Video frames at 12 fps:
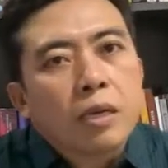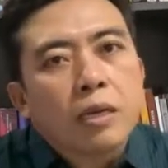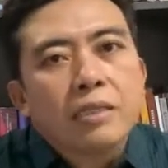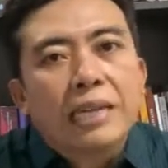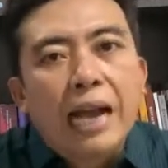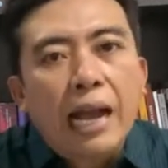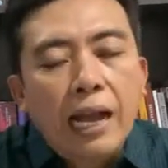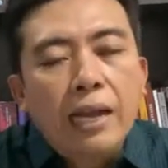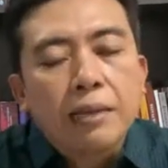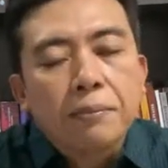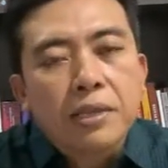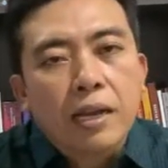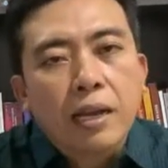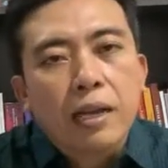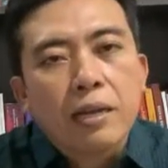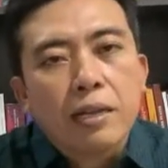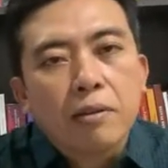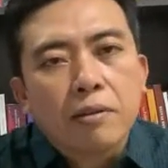sedang hangat
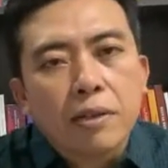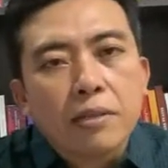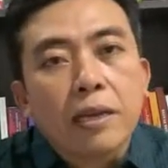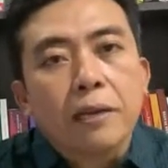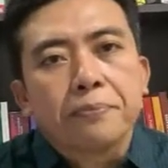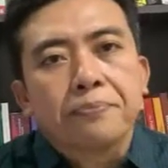dibicarakan di Indonesia.